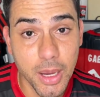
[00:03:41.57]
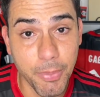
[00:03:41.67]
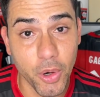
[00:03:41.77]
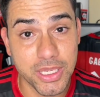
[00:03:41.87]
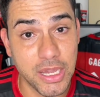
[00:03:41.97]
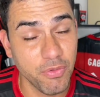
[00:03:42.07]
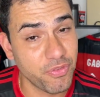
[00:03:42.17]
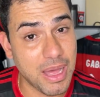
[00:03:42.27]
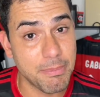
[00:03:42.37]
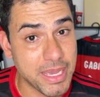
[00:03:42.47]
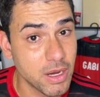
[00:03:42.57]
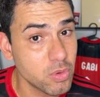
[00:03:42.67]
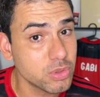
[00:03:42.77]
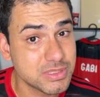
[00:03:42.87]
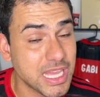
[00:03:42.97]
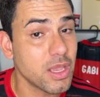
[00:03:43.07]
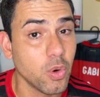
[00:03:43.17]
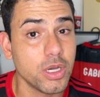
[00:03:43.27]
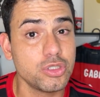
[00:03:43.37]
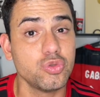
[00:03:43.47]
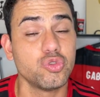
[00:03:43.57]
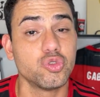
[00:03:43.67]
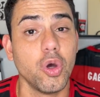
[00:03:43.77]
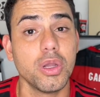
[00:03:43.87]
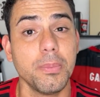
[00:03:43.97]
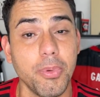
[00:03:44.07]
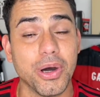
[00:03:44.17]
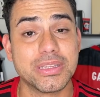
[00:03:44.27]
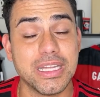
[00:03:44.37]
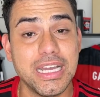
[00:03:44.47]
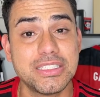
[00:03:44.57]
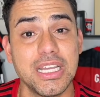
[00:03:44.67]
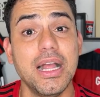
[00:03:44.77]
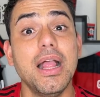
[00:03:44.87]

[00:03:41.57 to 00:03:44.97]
porque o Flamengo tem hoje um jogo importante,